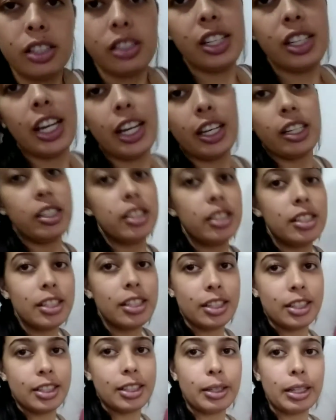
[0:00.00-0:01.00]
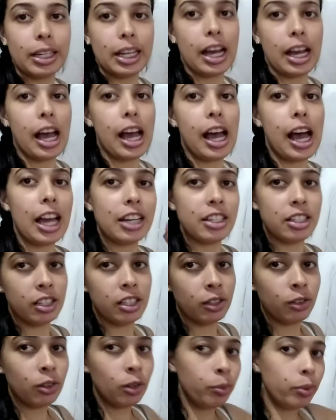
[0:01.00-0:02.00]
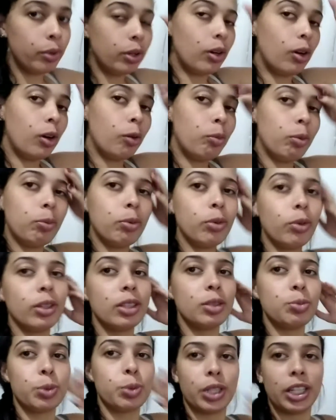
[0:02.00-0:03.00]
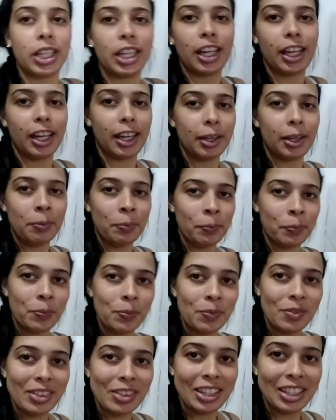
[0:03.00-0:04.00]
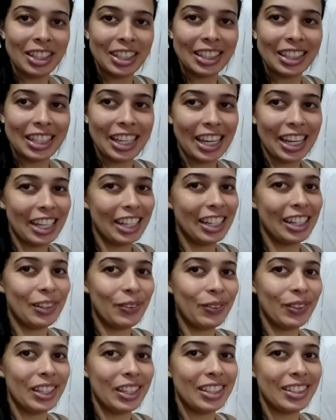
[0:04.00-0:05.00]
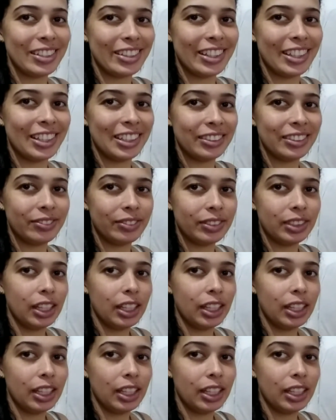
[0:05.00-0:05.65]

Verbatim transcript: Gente, a gente não comprou roupa pro Lucas porque ele não quis, né?